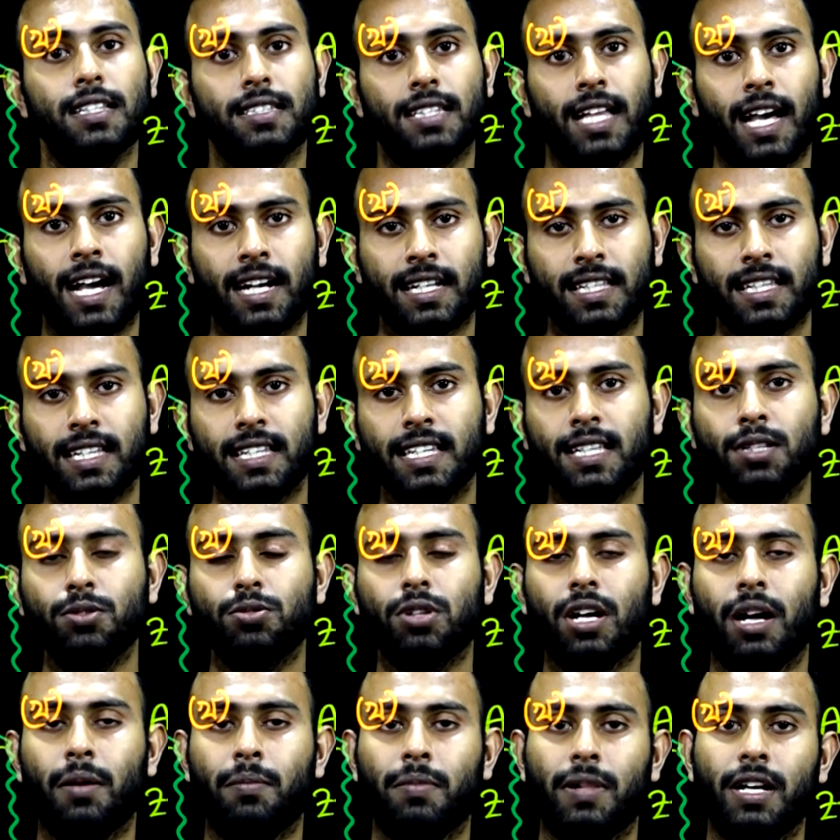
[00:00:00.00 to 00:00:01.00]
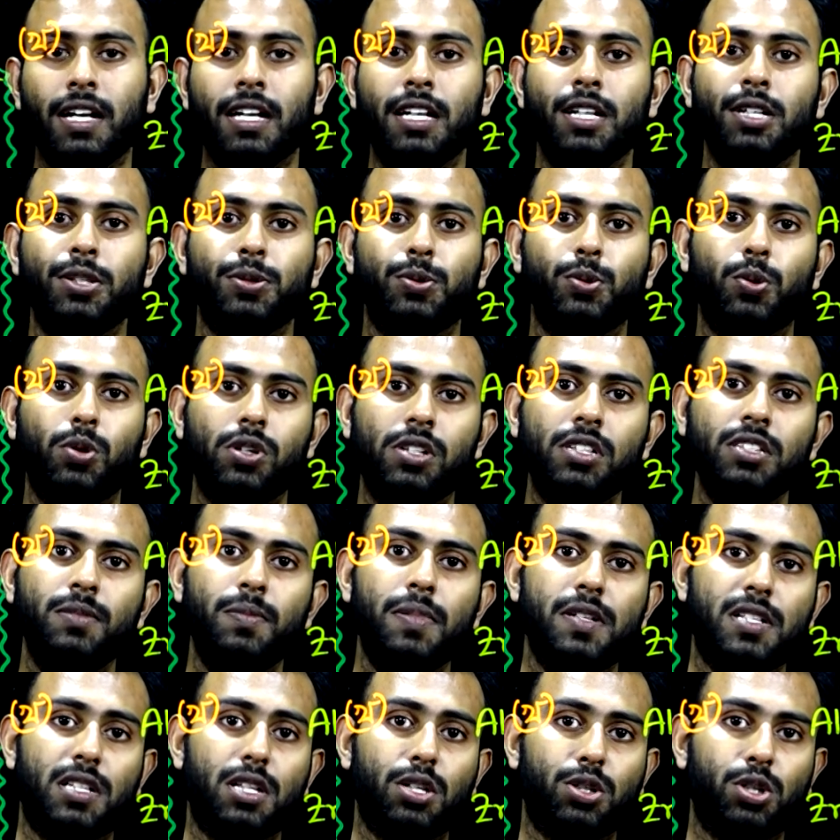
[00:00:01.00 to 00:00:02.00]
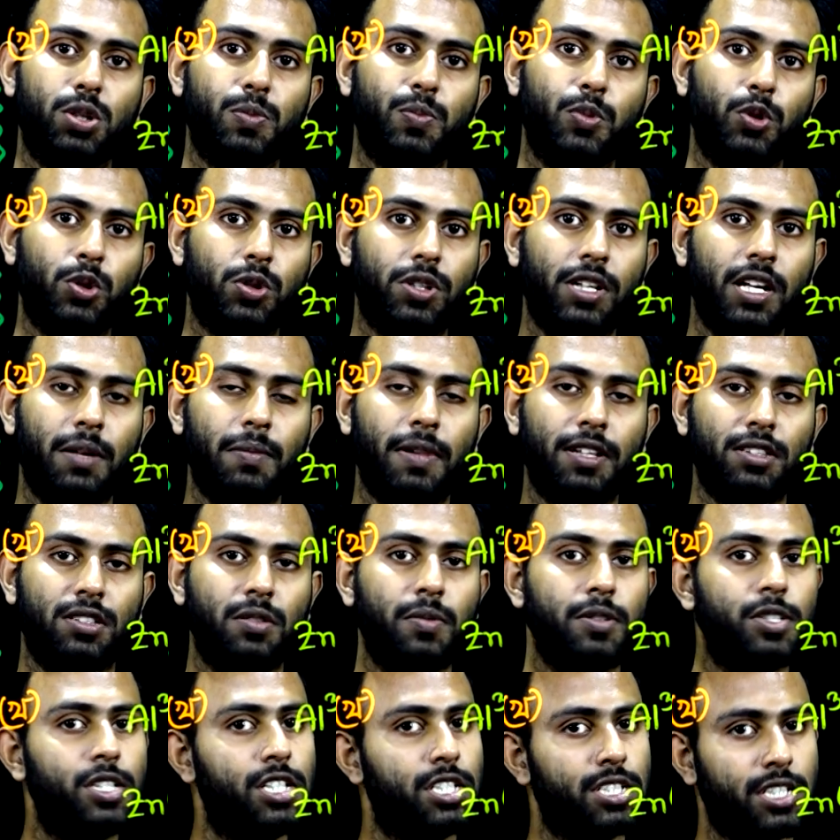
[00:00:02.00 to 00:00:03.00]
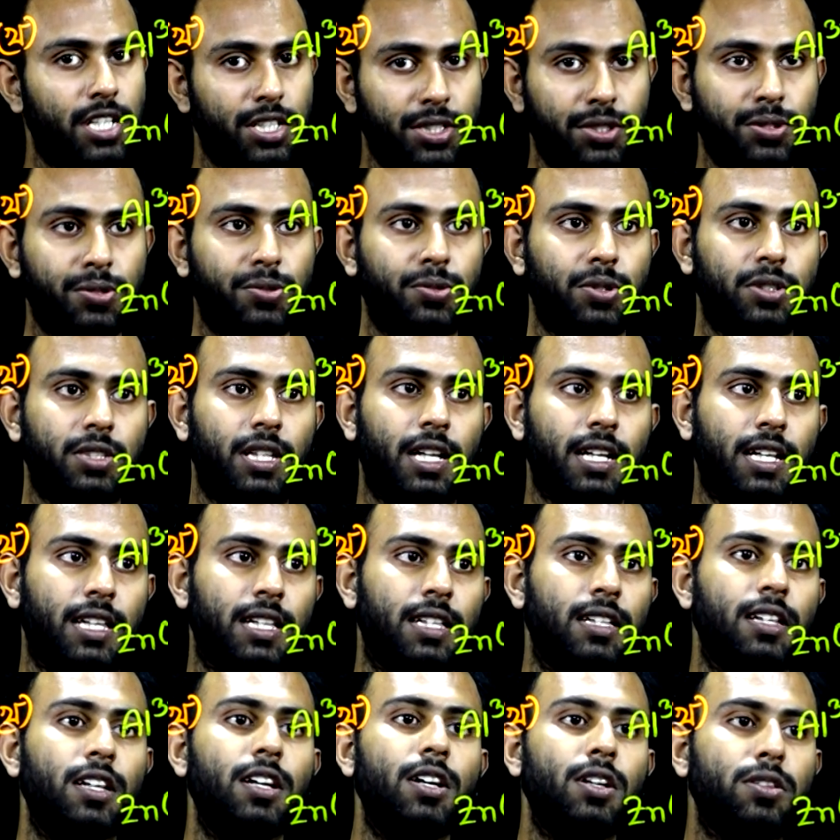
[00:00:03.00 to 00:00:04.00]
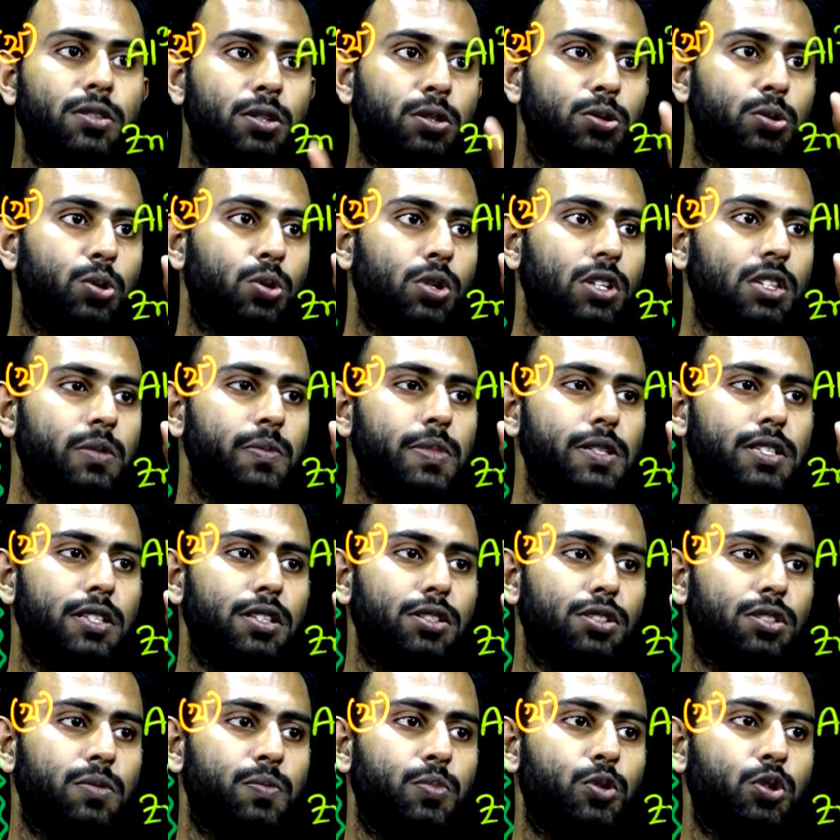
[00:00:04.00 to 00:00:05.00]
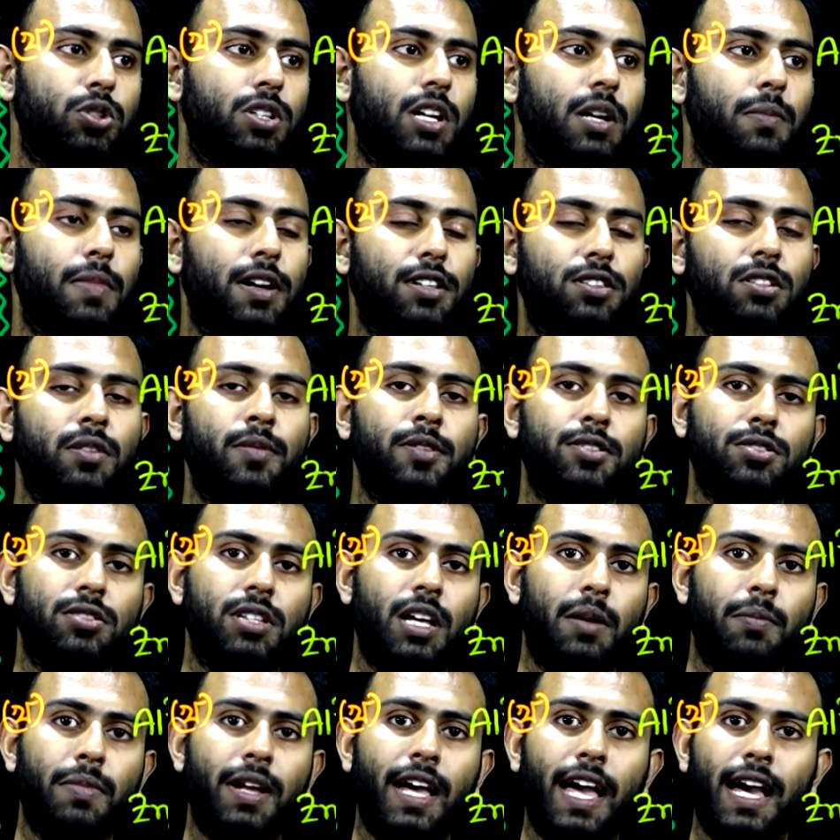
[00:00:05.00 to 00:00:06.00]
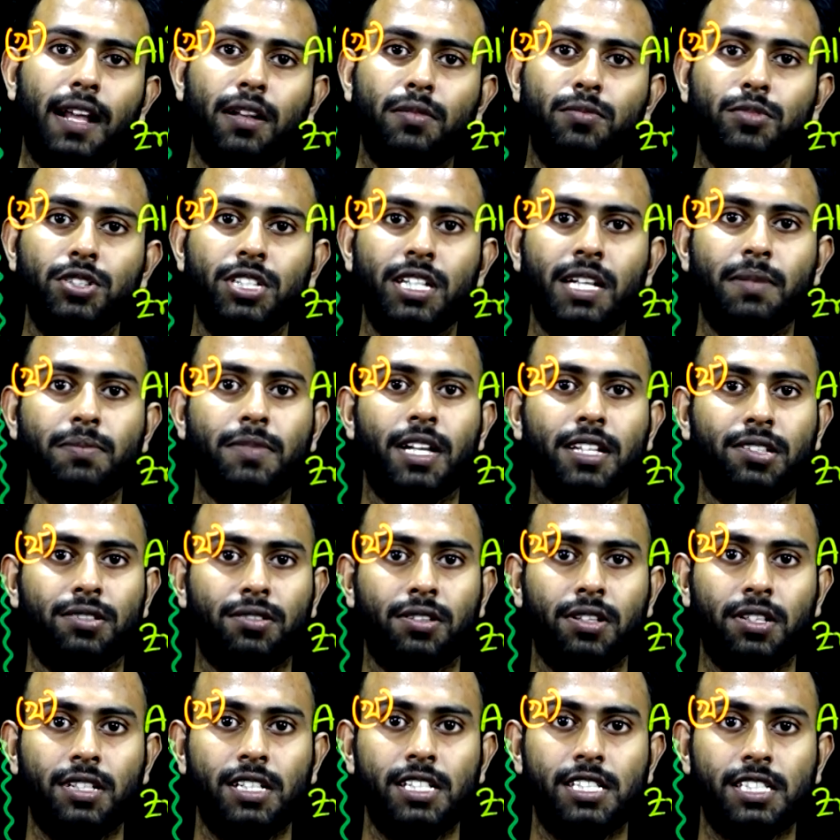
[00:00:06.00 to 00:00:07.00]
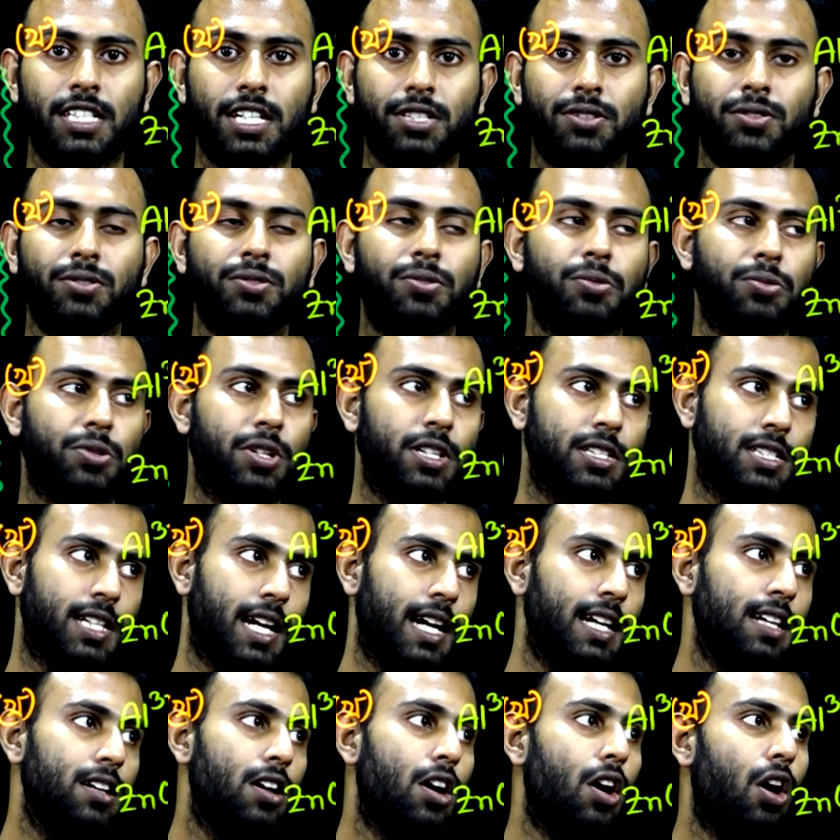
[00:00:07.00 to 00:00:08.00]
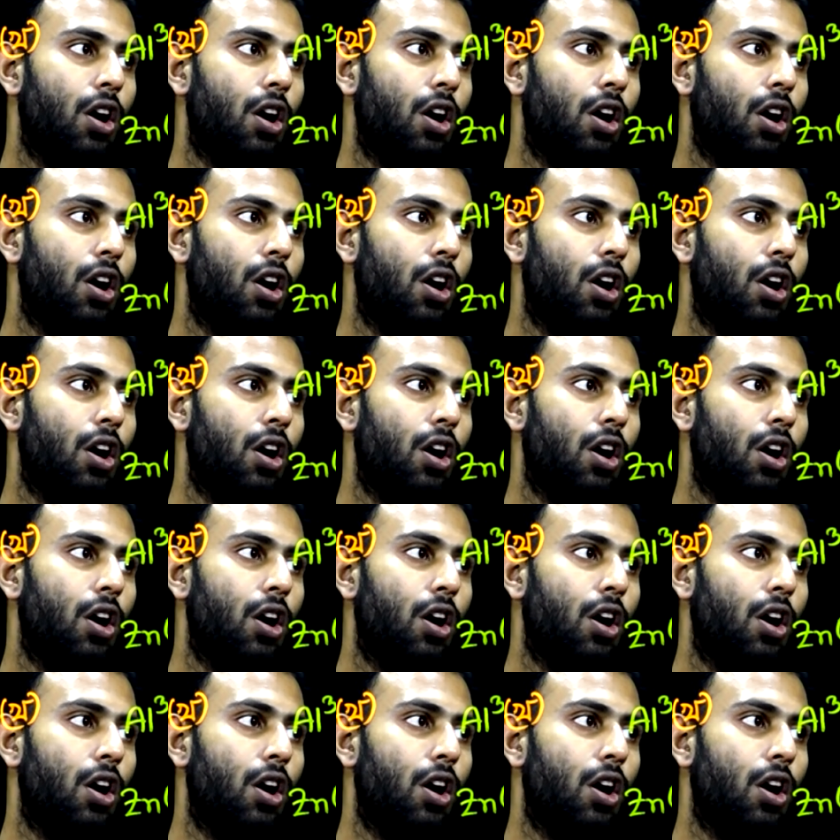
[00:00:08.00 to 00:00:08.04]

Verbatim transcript: তাকে কিন্তু আমরা তড়িৎ বিশ্লেষণ প্রক্রিয়ার মাধ্যমে নিষ্কাশন করে থাকি তো তড়িৎ বিশ্লেষণ প্রক্রিয়ার মাধ্যমে যদি আমরা অ্যালুমিনিয়াম ধাতুকে নিষ্কাশন করতে চাই